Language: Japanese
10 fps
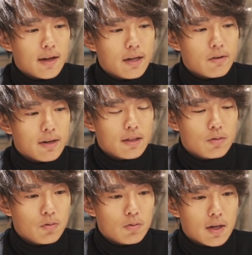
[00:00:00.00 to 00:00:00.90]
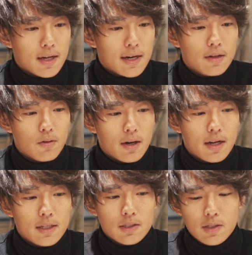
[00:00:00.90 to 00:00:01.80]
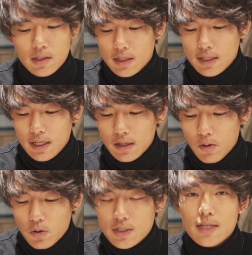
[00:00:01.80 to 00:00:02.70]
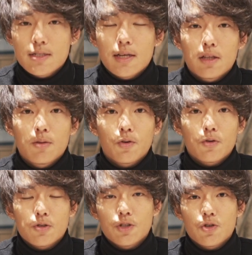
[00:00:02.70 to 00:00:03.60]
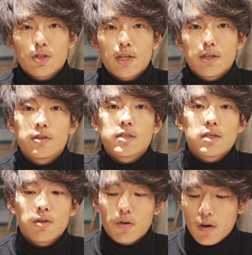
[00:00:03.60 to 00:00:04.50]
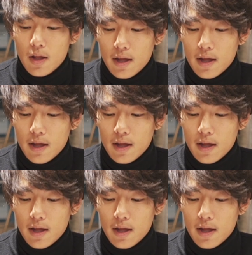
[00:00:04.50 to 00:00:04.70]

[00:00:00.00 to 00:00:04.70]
あのラットとかカラーのお話をした時にログ撮影っていうものを推奨しているんですけど